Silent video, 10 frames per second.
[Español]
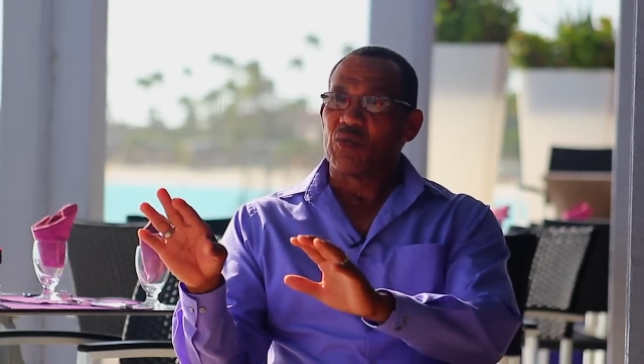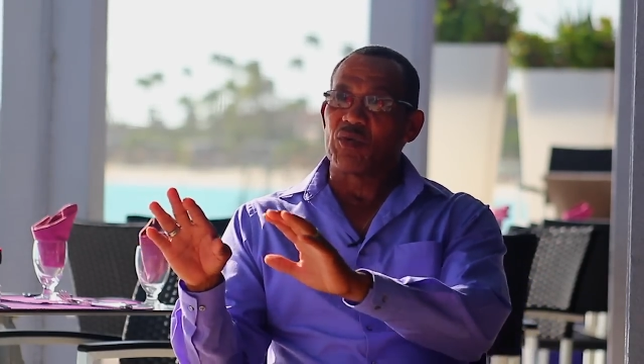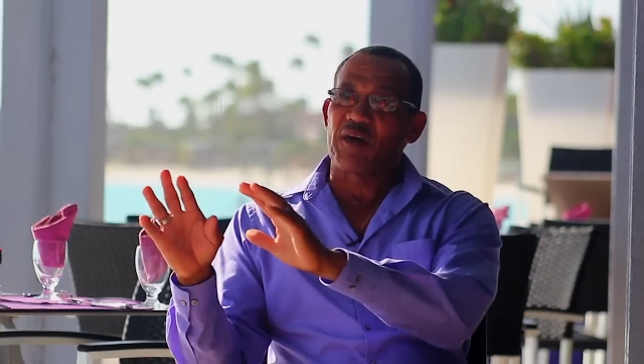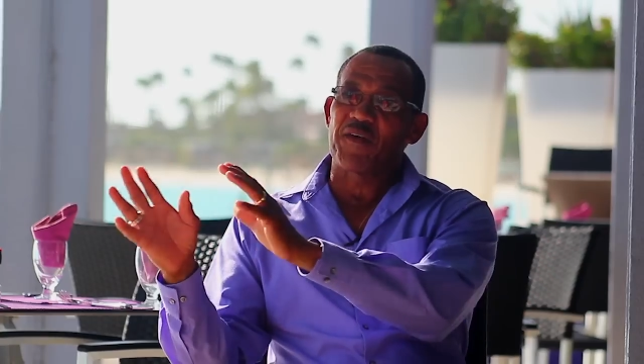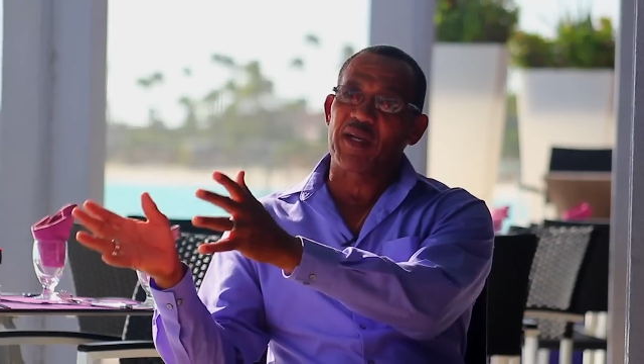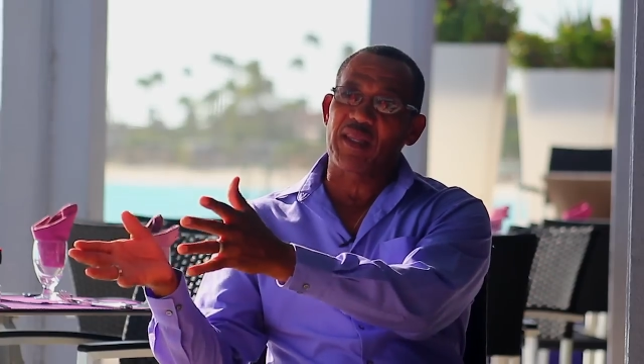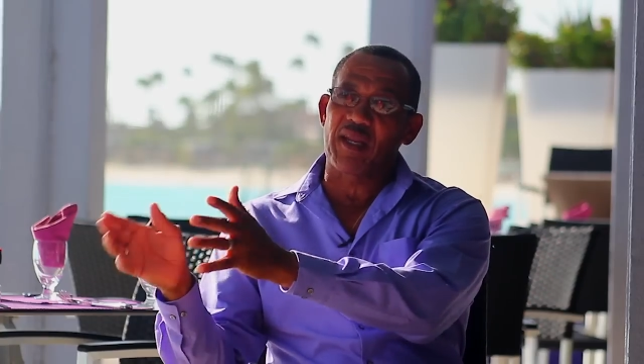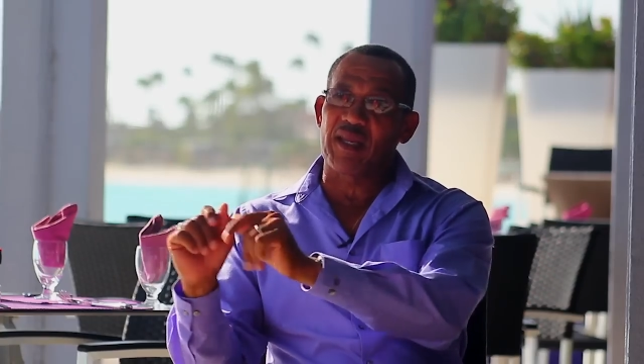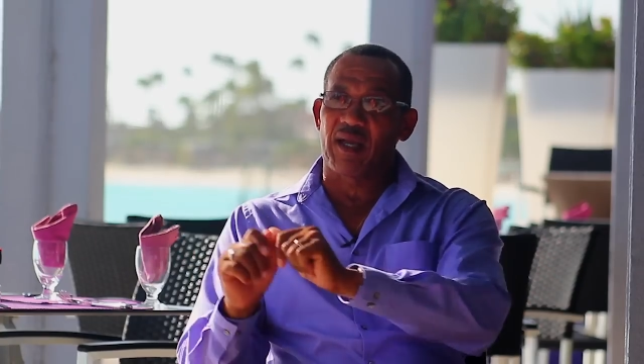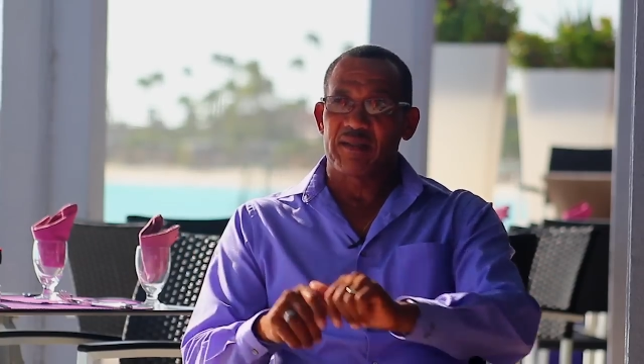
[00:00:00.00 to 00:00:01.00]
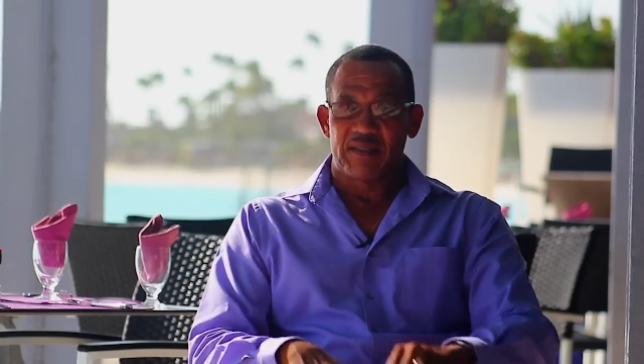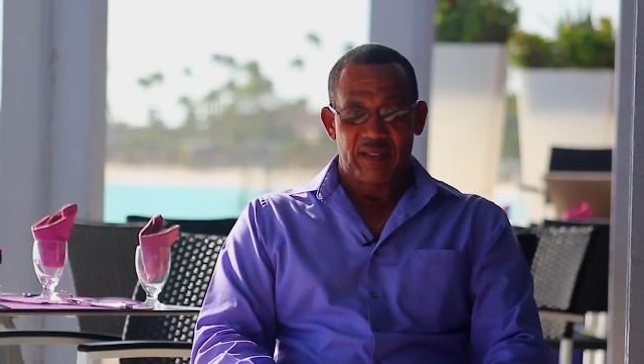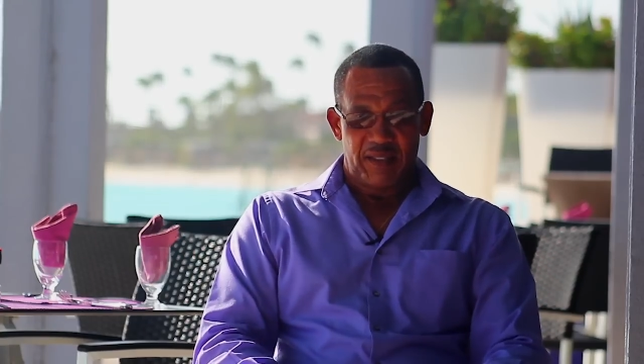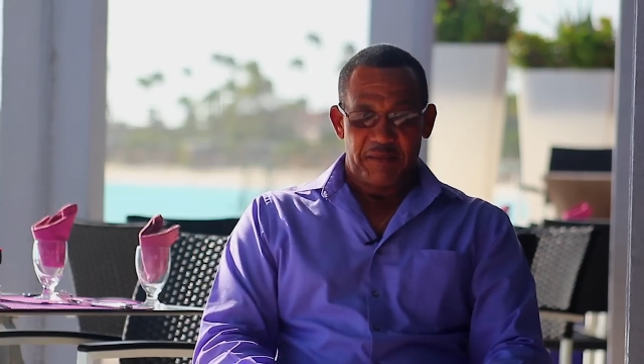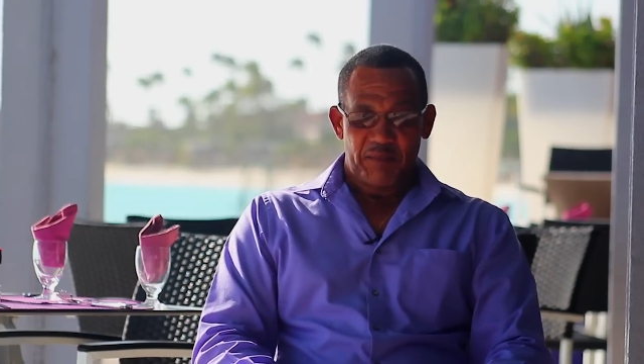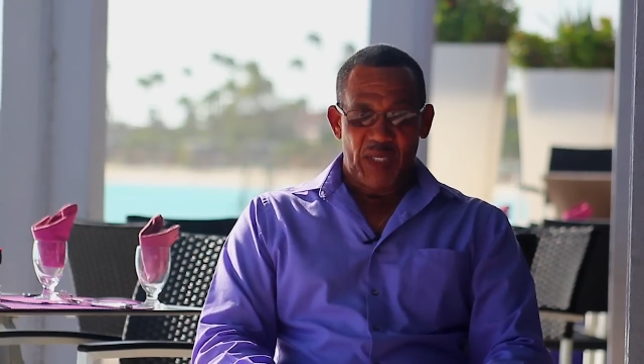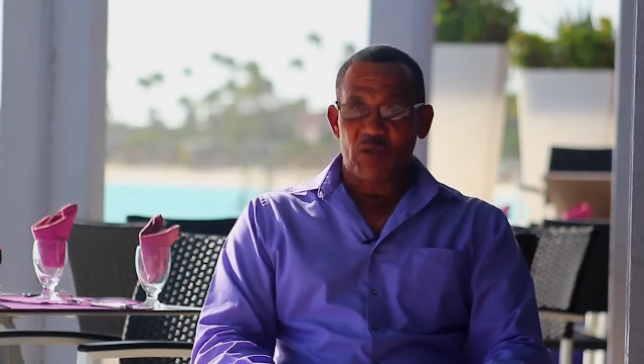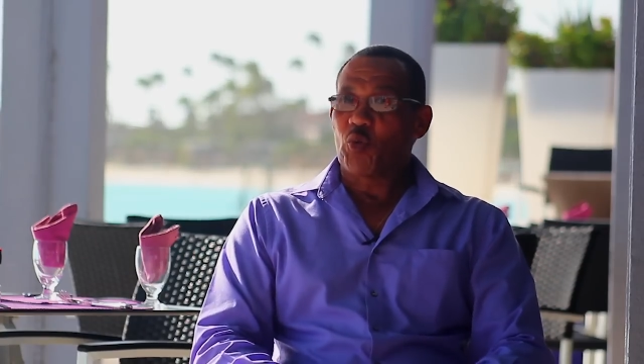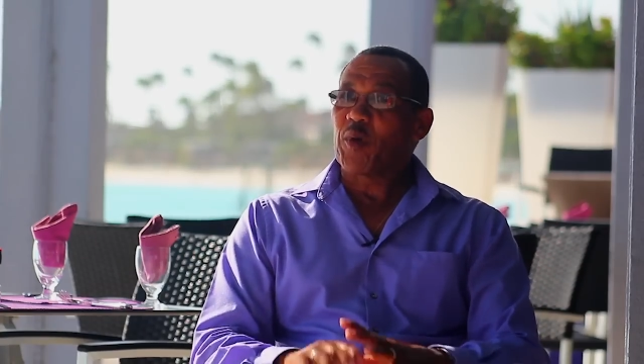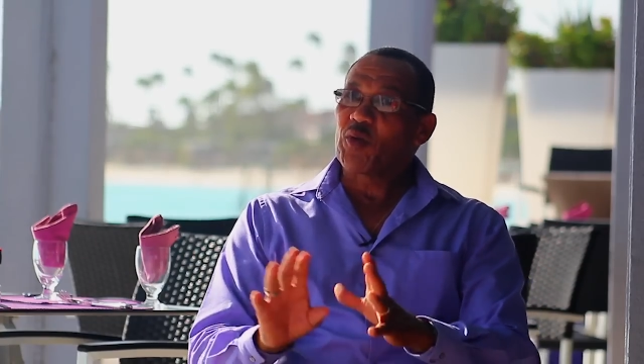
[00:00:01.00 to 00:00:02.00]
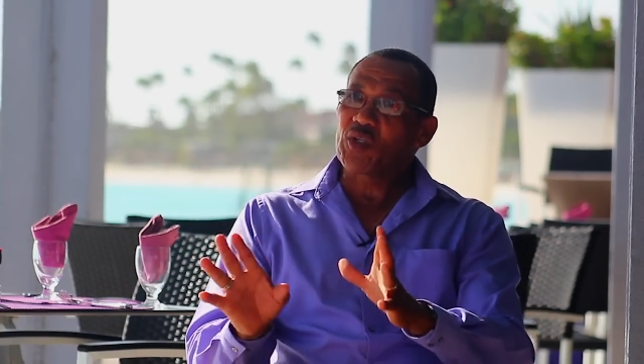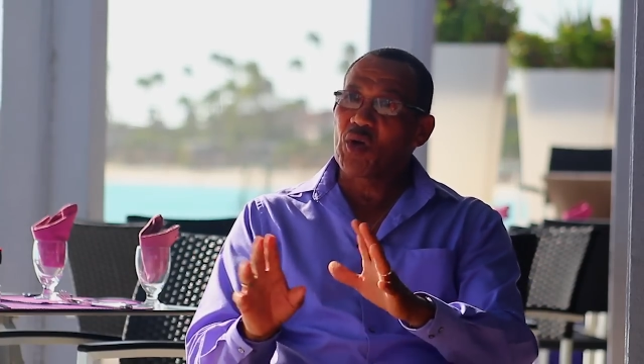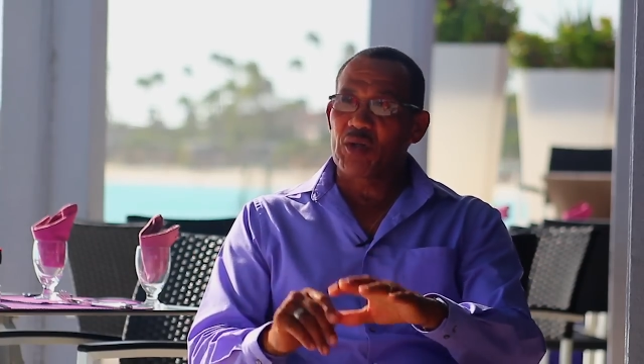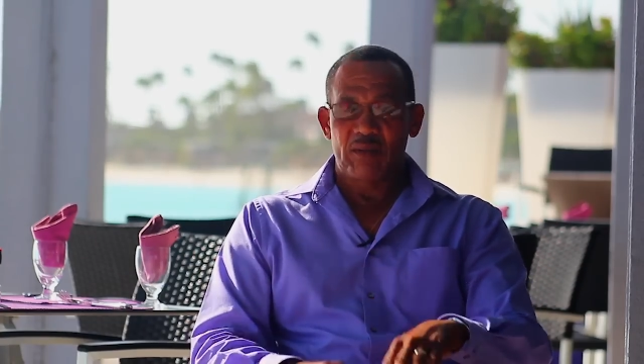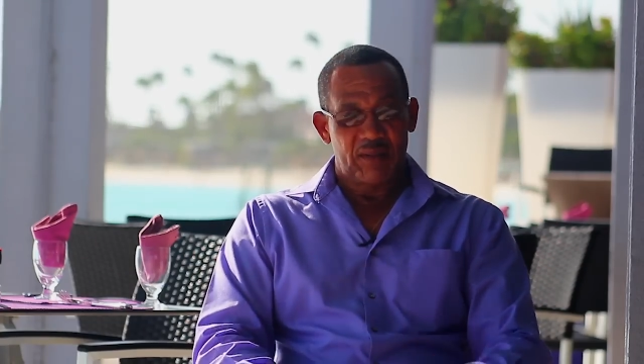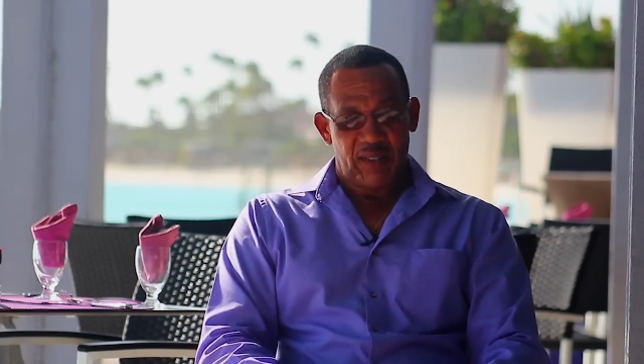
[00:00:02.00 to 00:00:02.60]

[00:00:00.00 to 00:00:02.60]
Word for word: una ferretería, el supervisor.